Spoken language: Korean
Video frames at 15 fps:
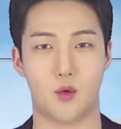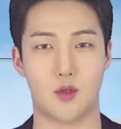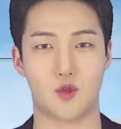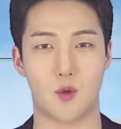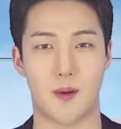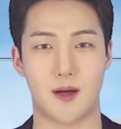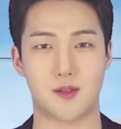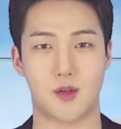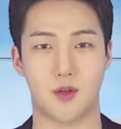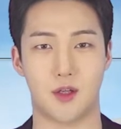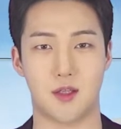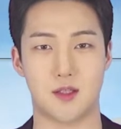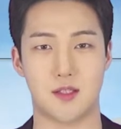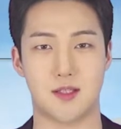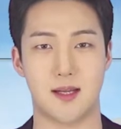
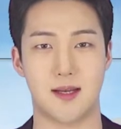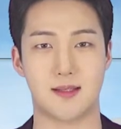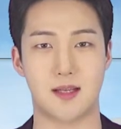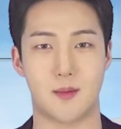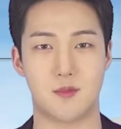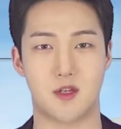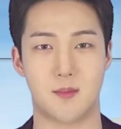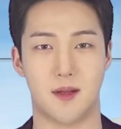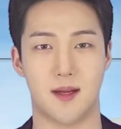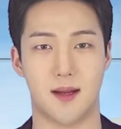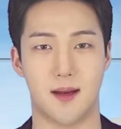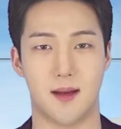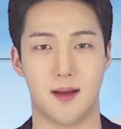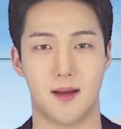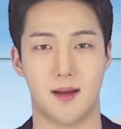구리소방서는 지난
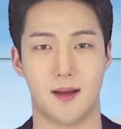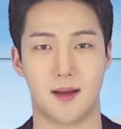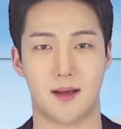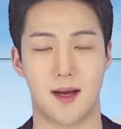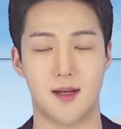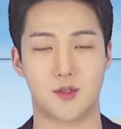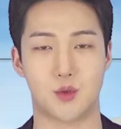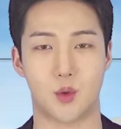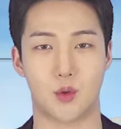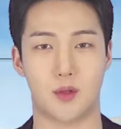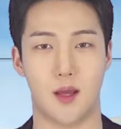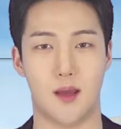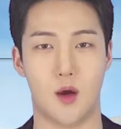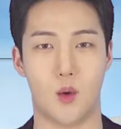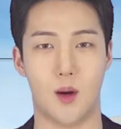31일 갈수록
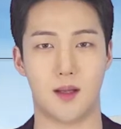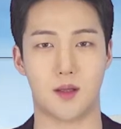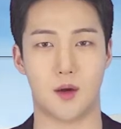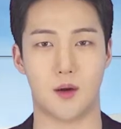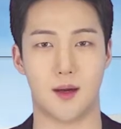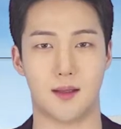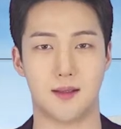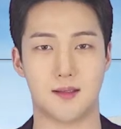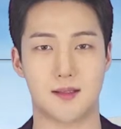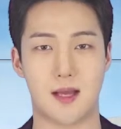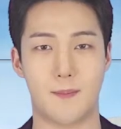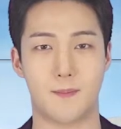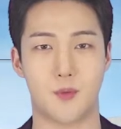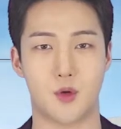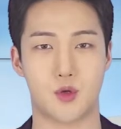대형화되어가는
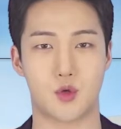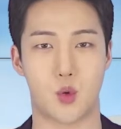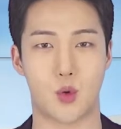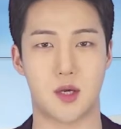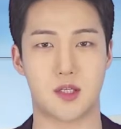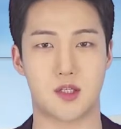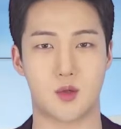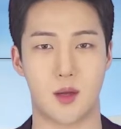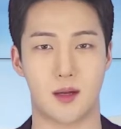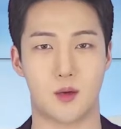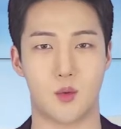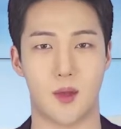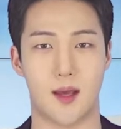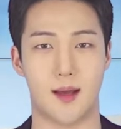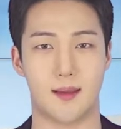산불 초기
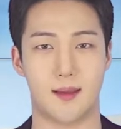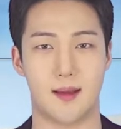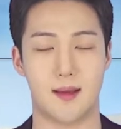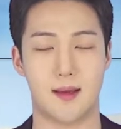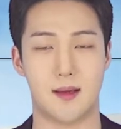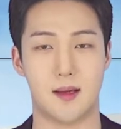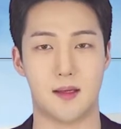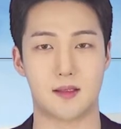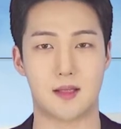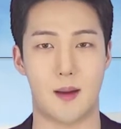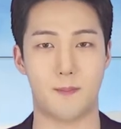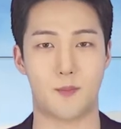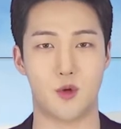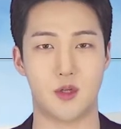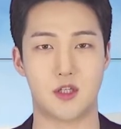진화를 위한
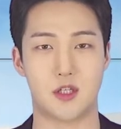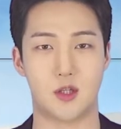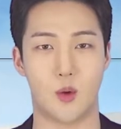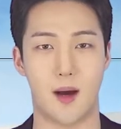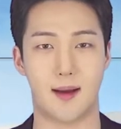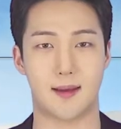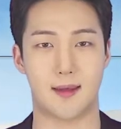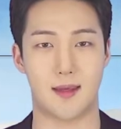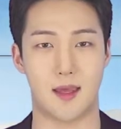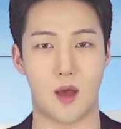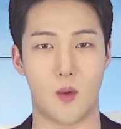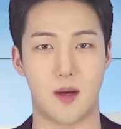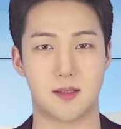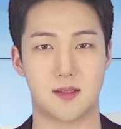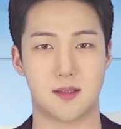산불 진화
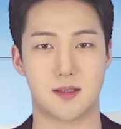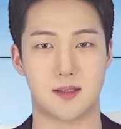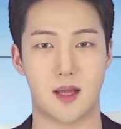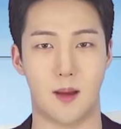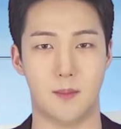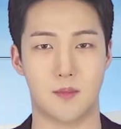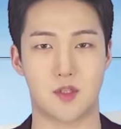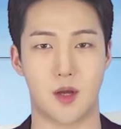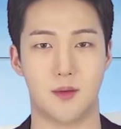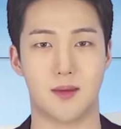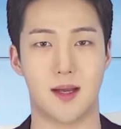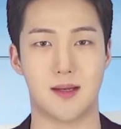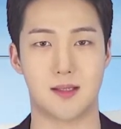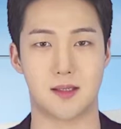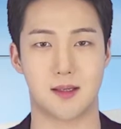기계화 시스템
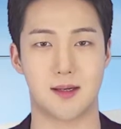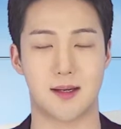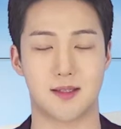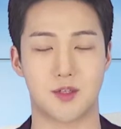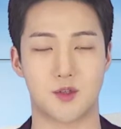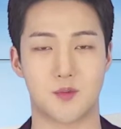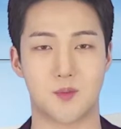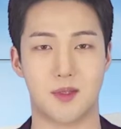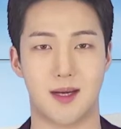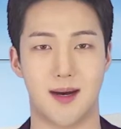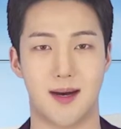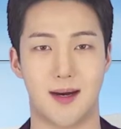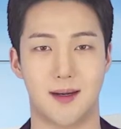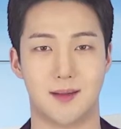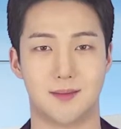전달식을
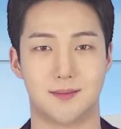가졌습니다.